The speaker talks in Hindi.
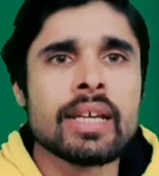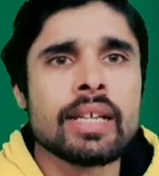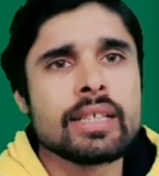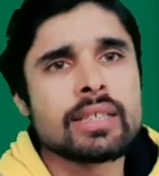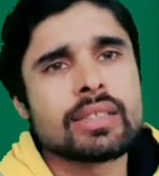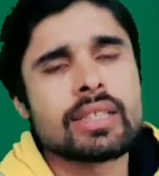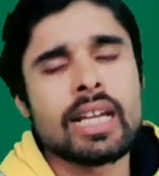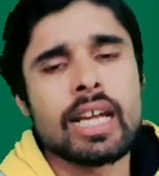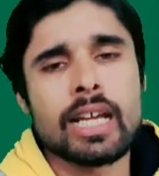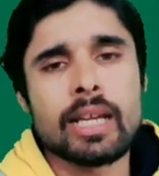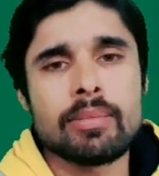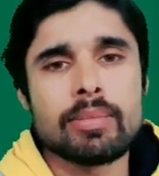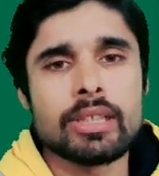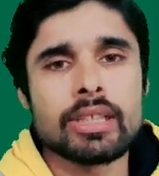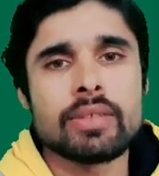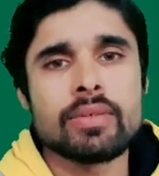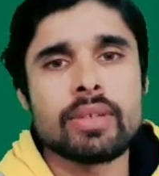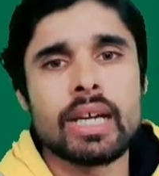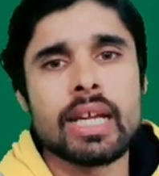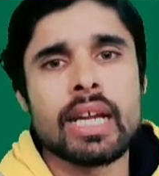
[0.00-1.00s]
इस तरह के
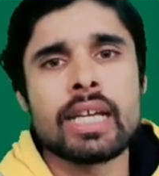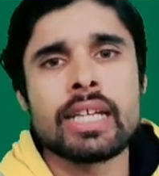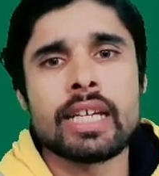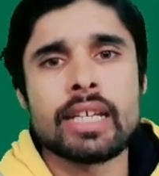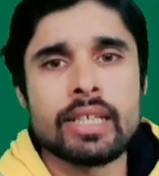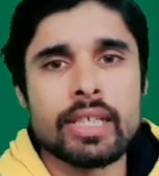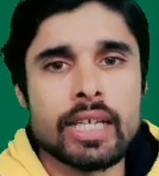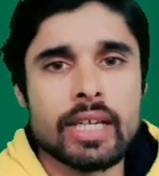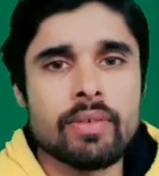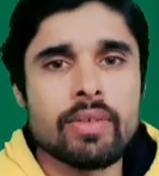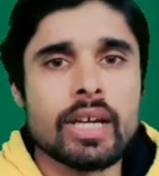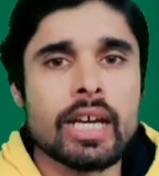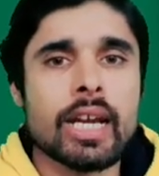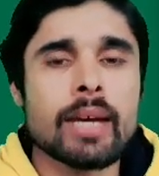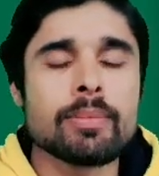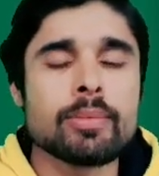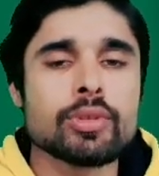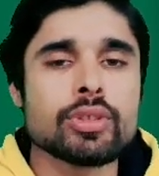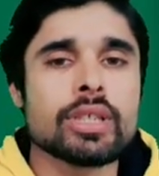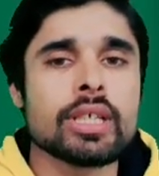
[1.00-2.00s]
मंथ वगैरह या ईयर
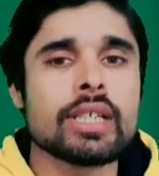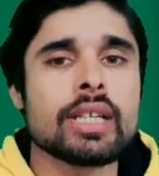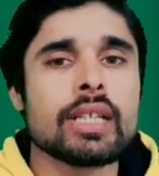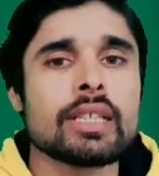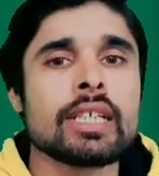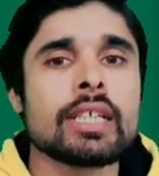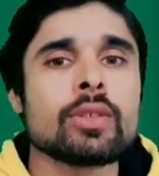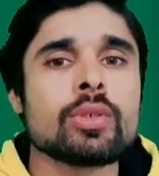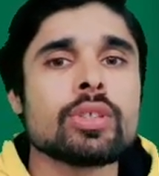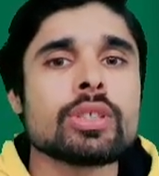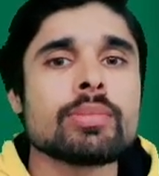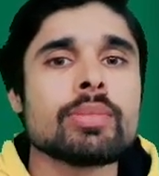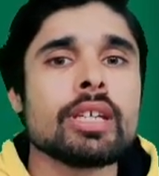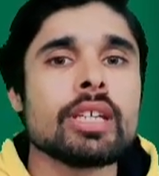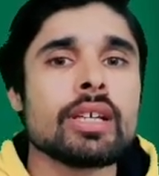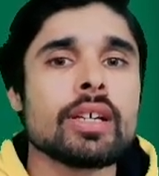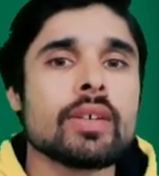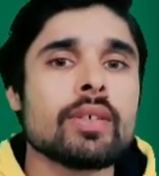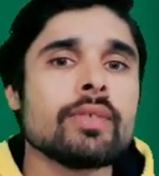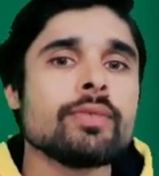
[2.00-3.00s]
वगैरह पूछा जाता है तो
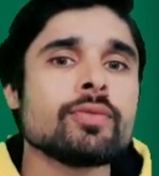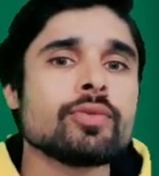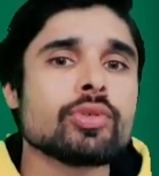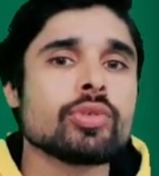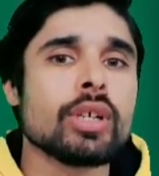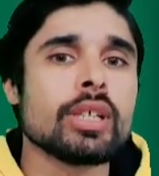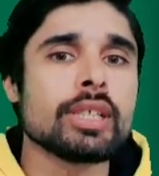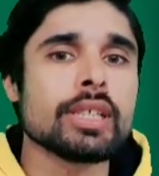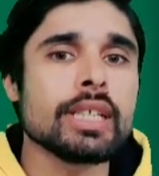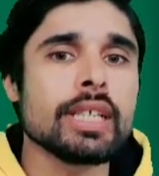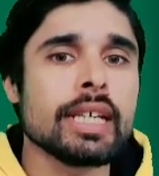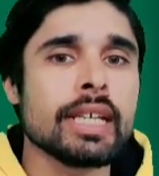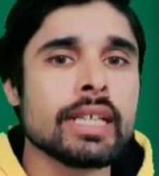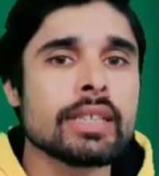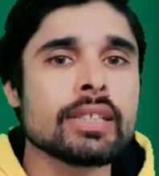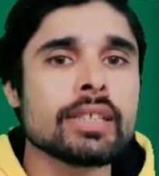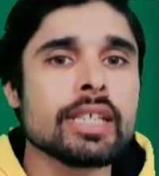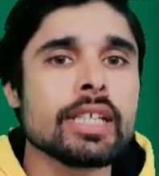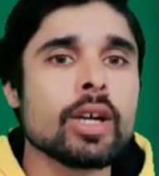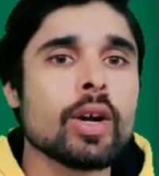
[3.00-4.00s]
इसमें ट्वेंटी
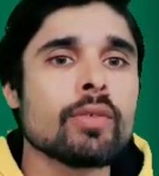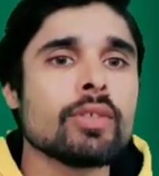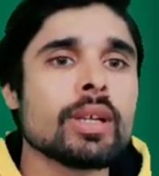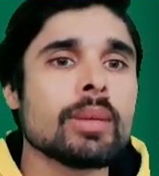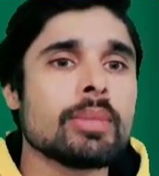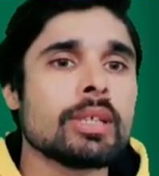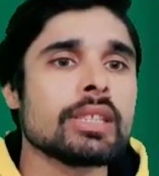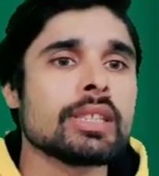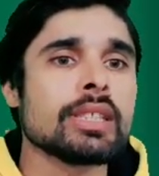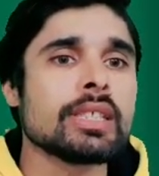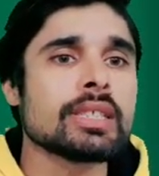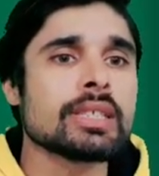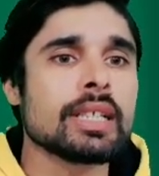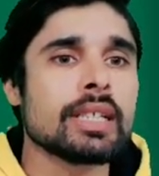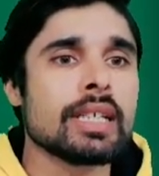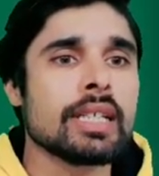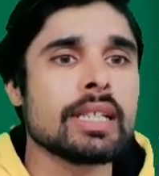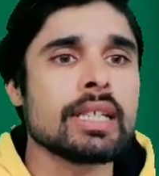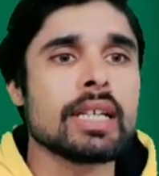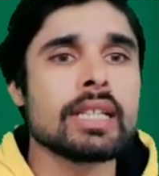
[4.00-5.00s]
एथ डे ऑफ द मंथ इज
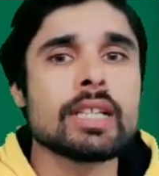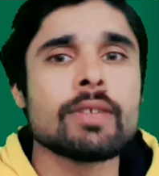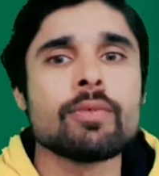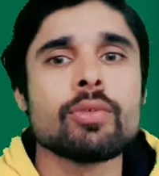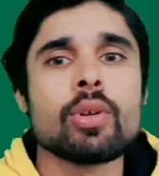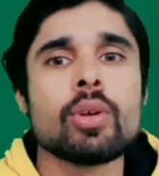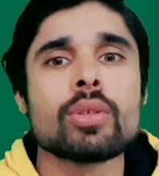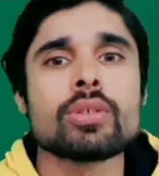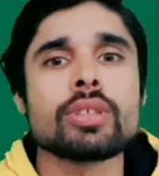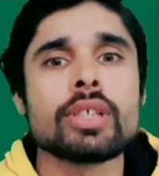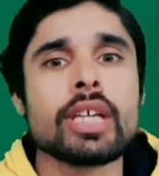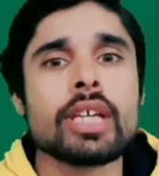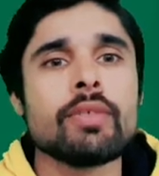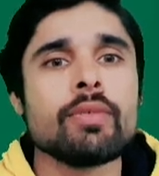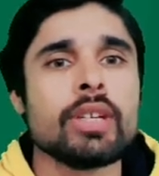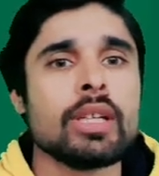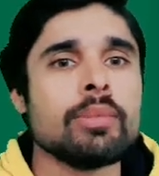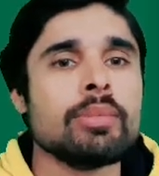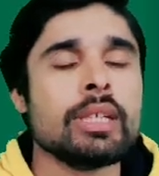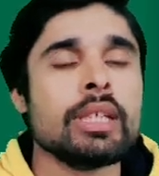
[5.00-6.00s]
संडे दैन द फोर्थ डे
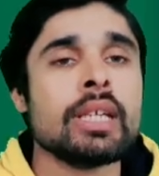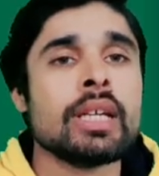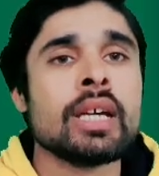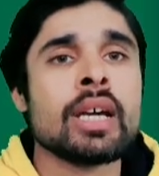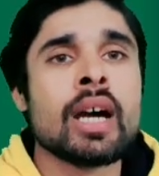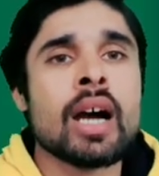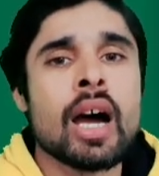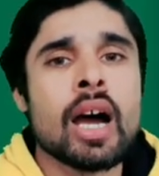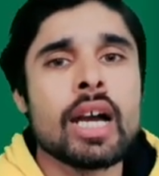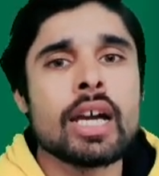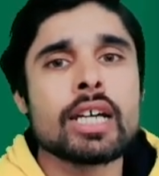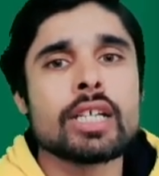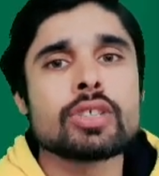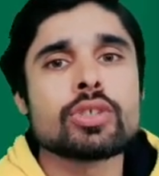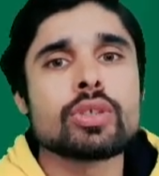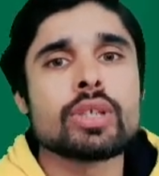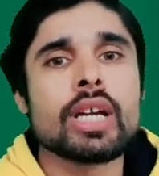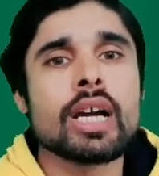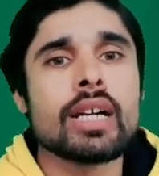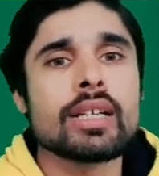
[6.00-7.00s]
विल बी अगर
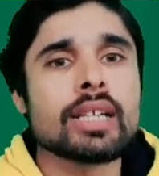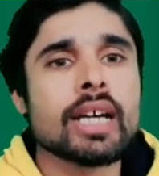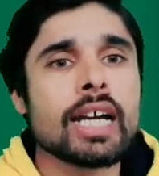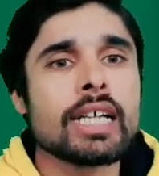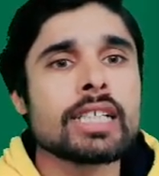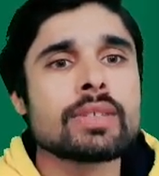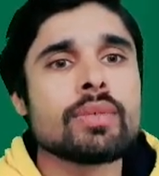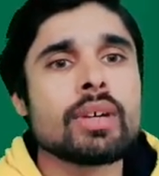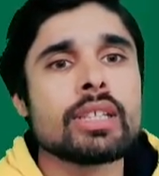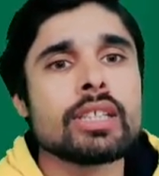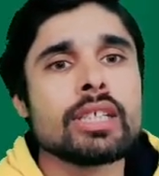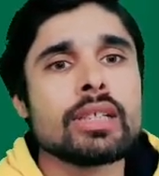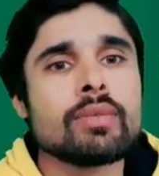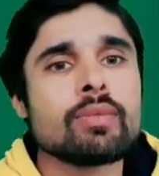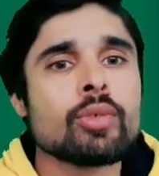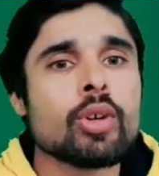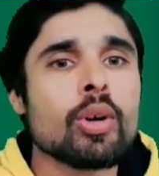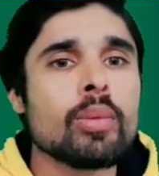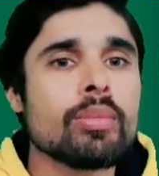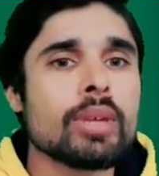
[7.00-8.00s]
जो ना अट्ठाईसवां दिन
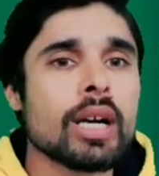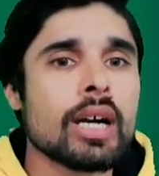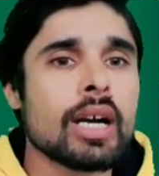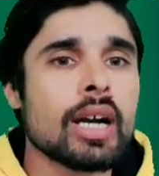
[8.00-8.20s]
वो